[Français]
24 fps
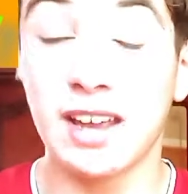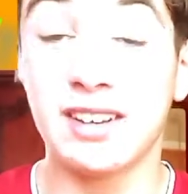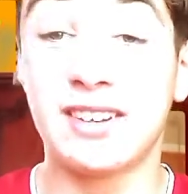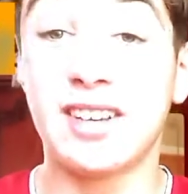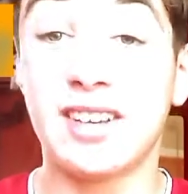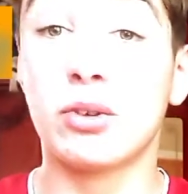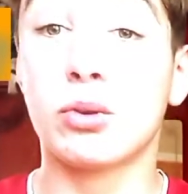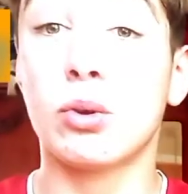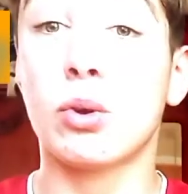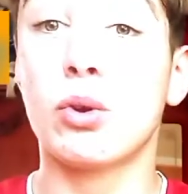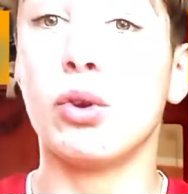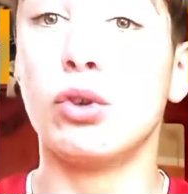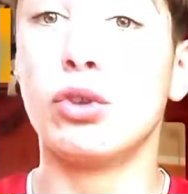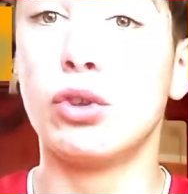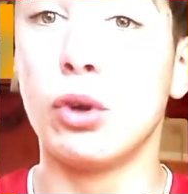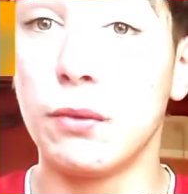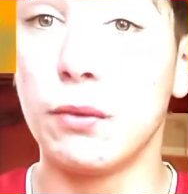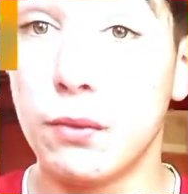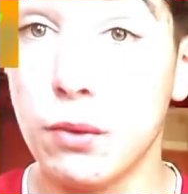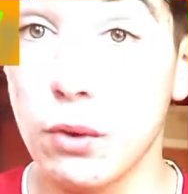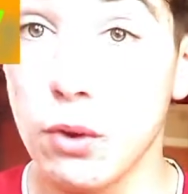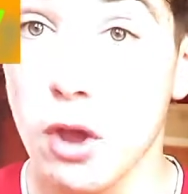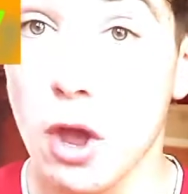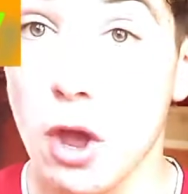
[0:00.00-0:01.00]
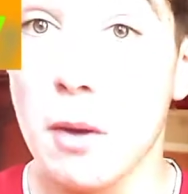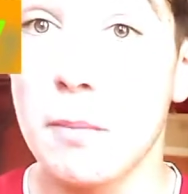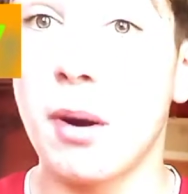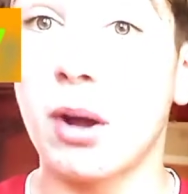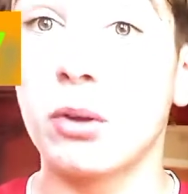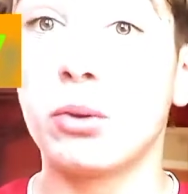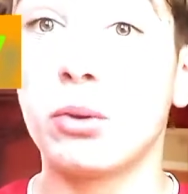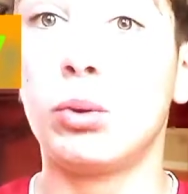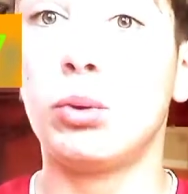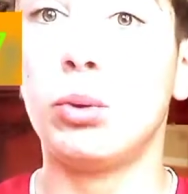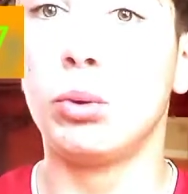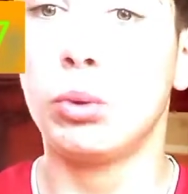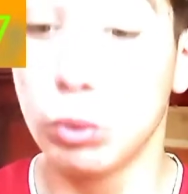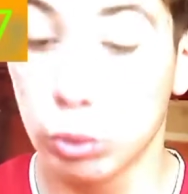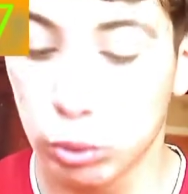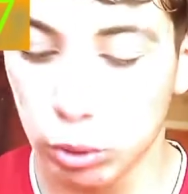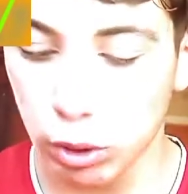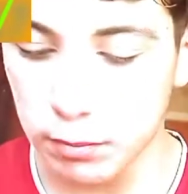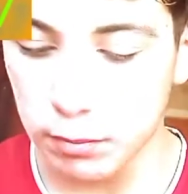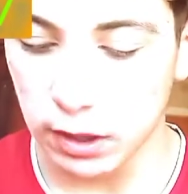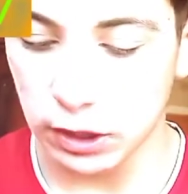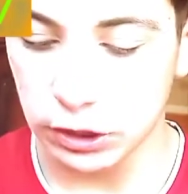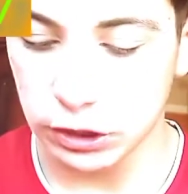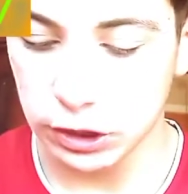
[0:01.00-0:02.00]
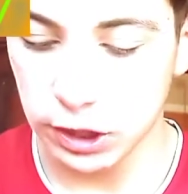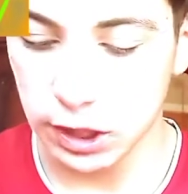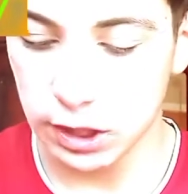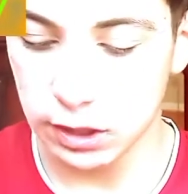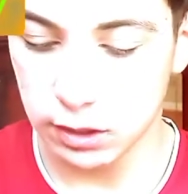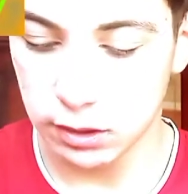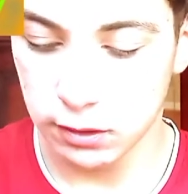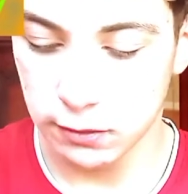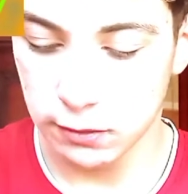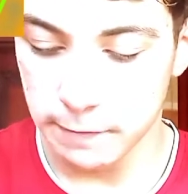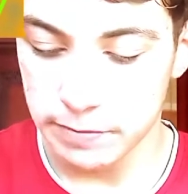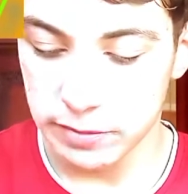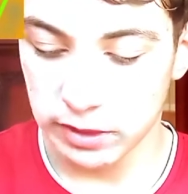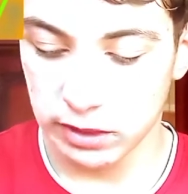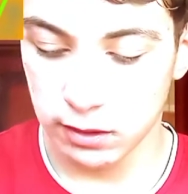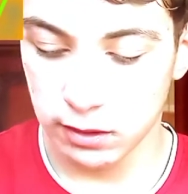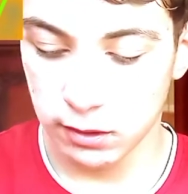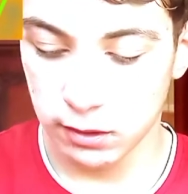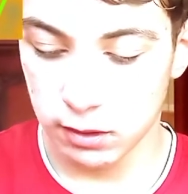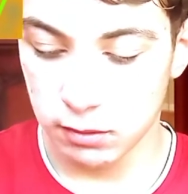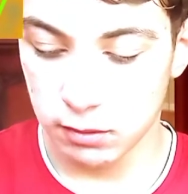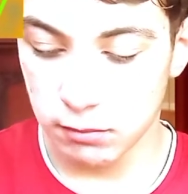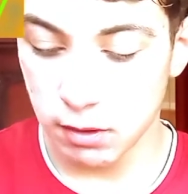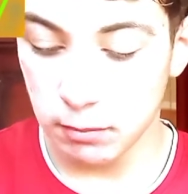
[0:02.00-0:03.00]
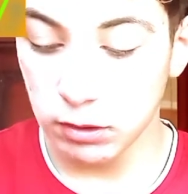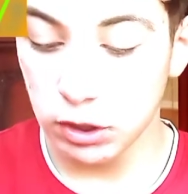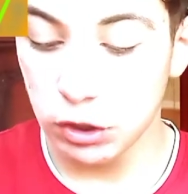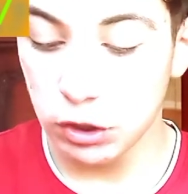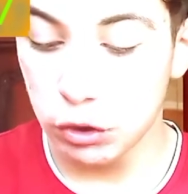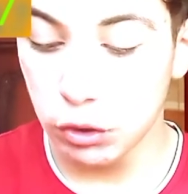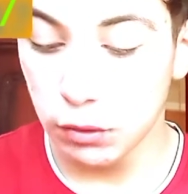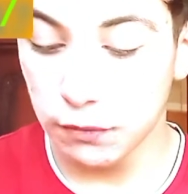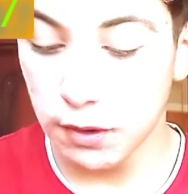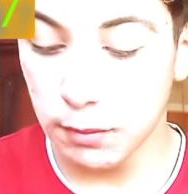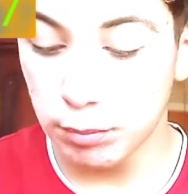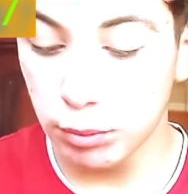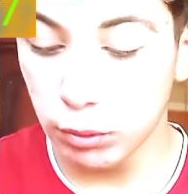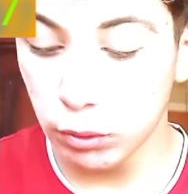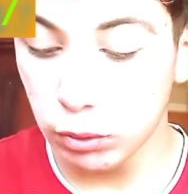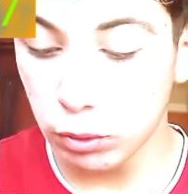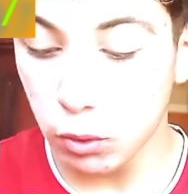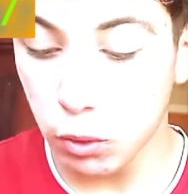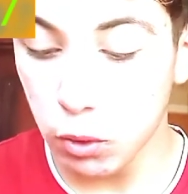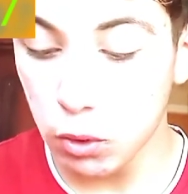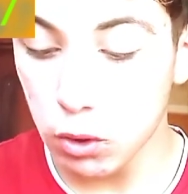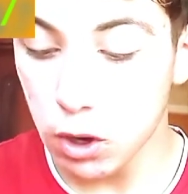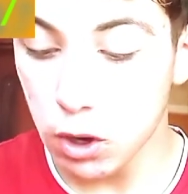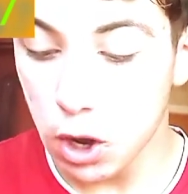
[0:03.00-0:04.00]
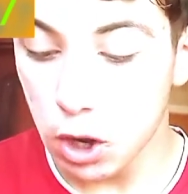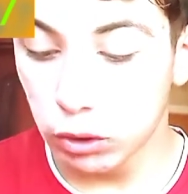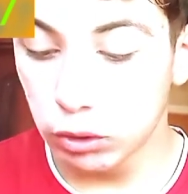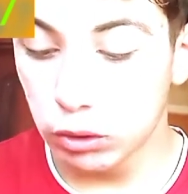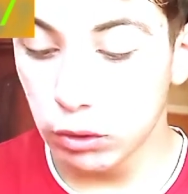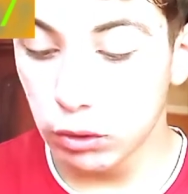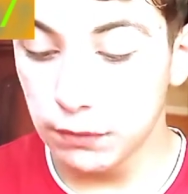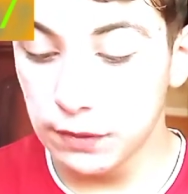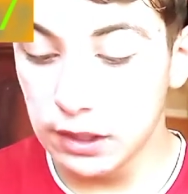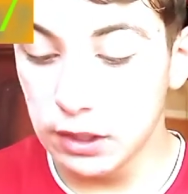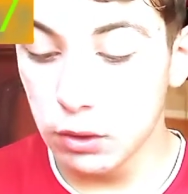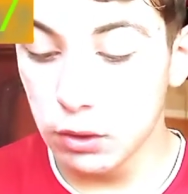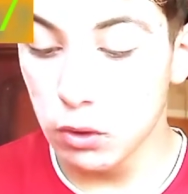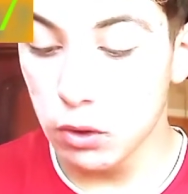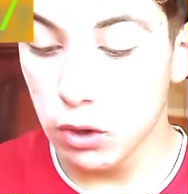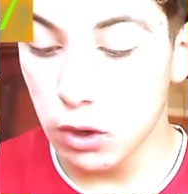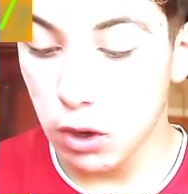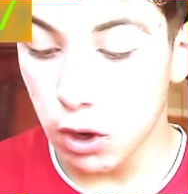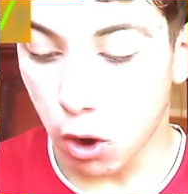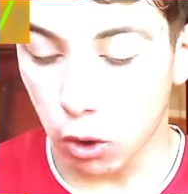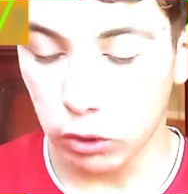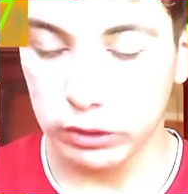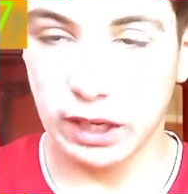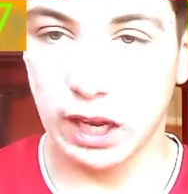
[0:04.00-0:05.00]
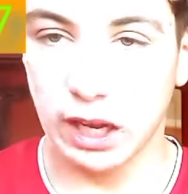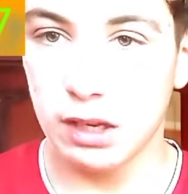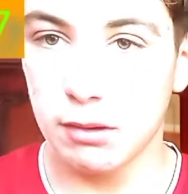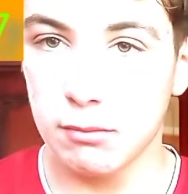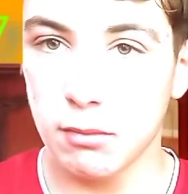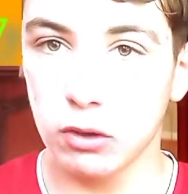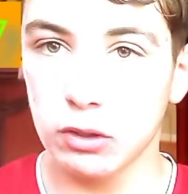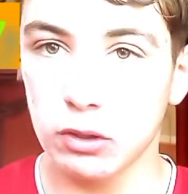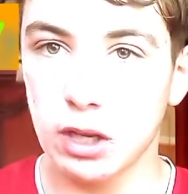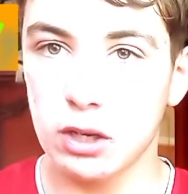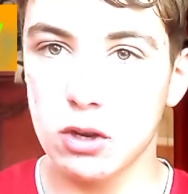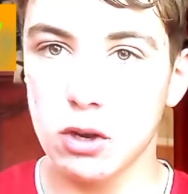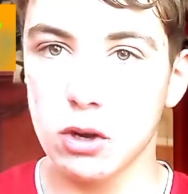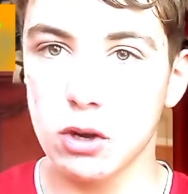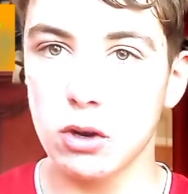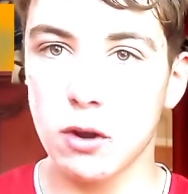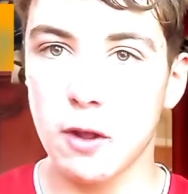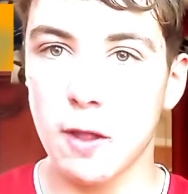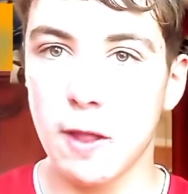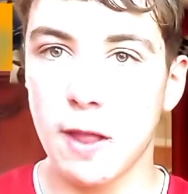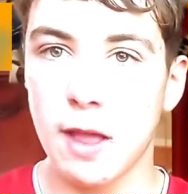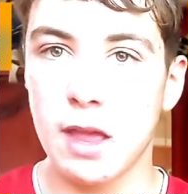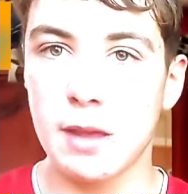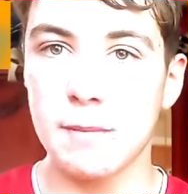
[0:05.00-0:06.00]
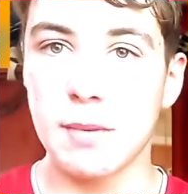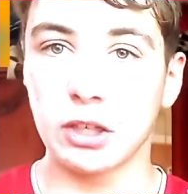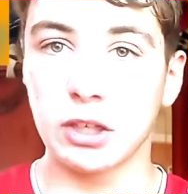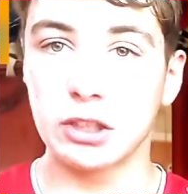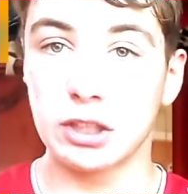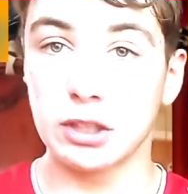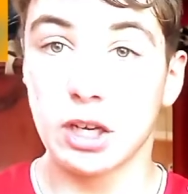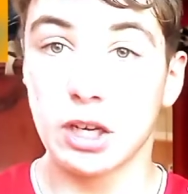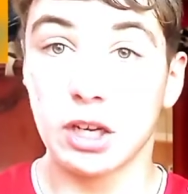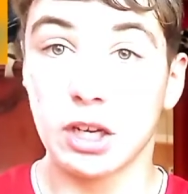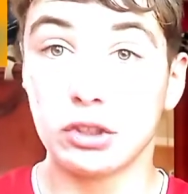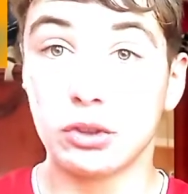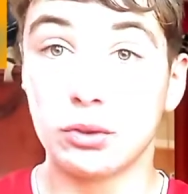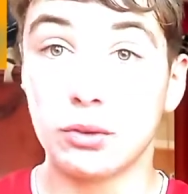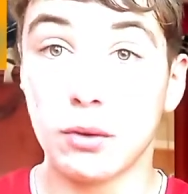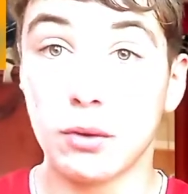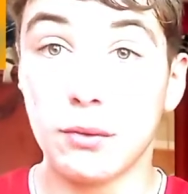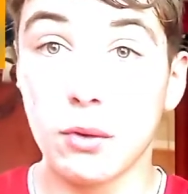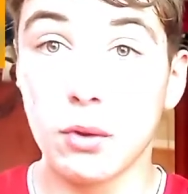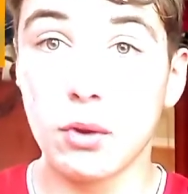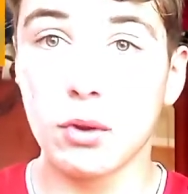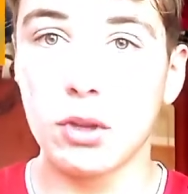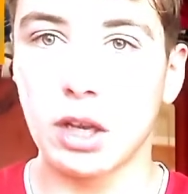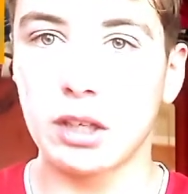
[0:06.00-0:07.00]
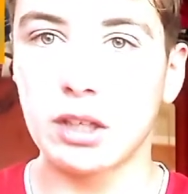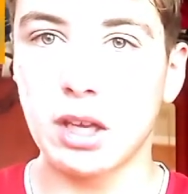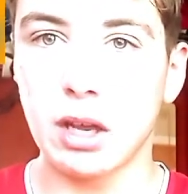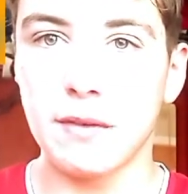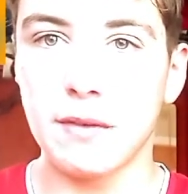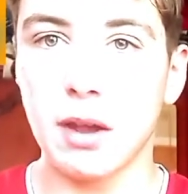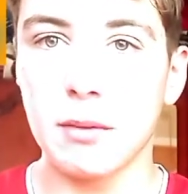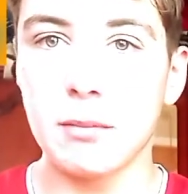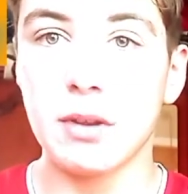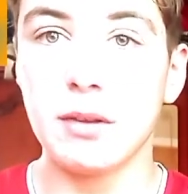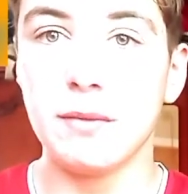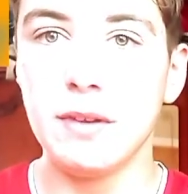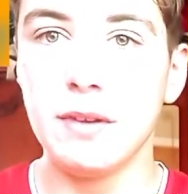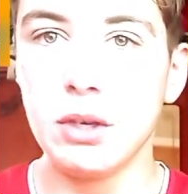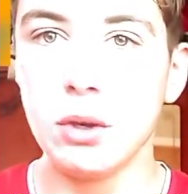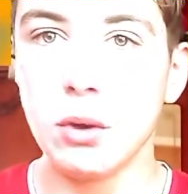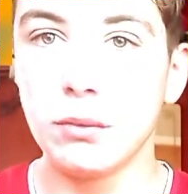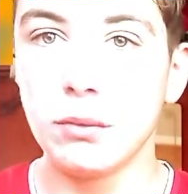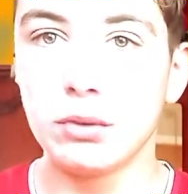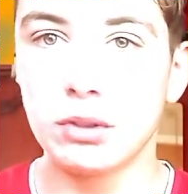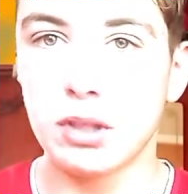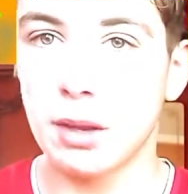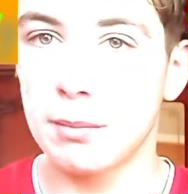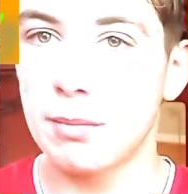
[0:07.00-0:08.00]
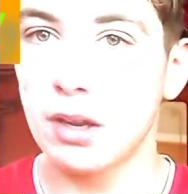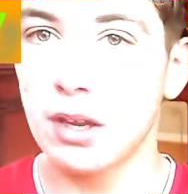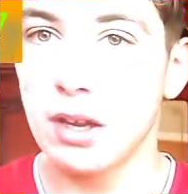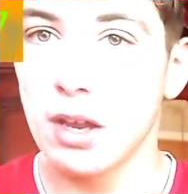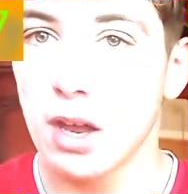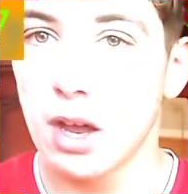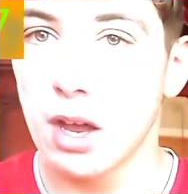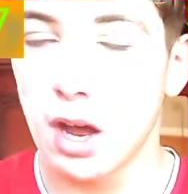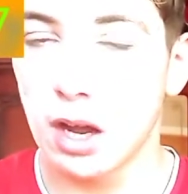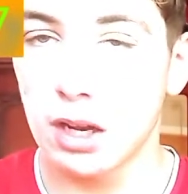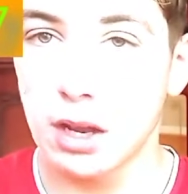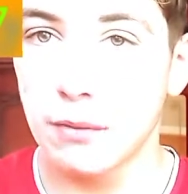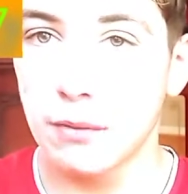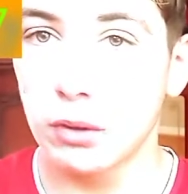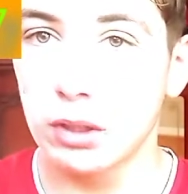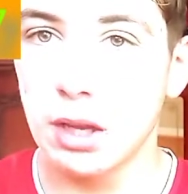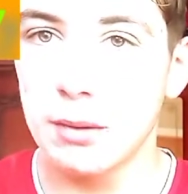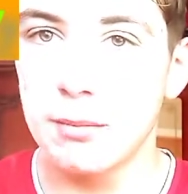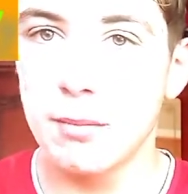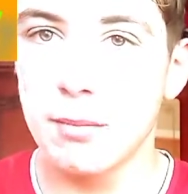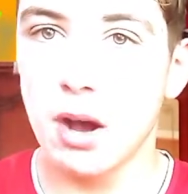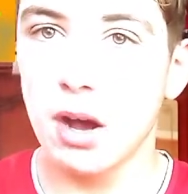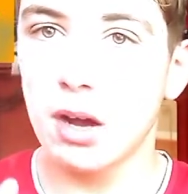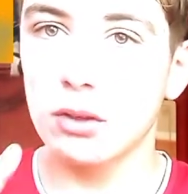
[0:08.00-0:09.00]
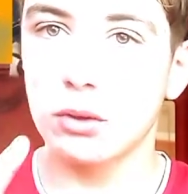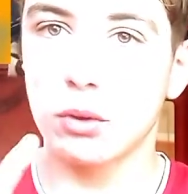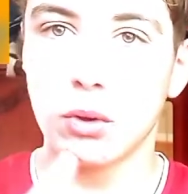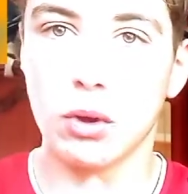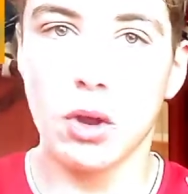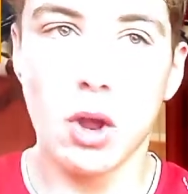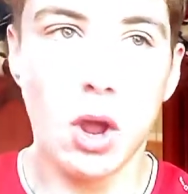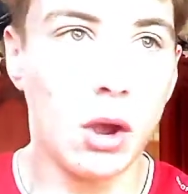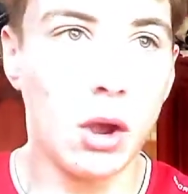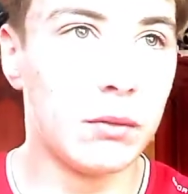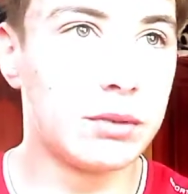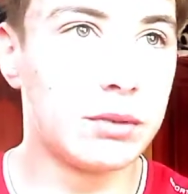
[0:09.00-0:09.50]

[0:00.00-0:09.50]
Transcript: Et c'est ce que je veux par-dessus tout sur ma chaîne même si je fais plus trop de vidéos entraînement, d'accord Eh ben, je veux qu'à travers mes vidéos, vous tapez à la fois des barres, que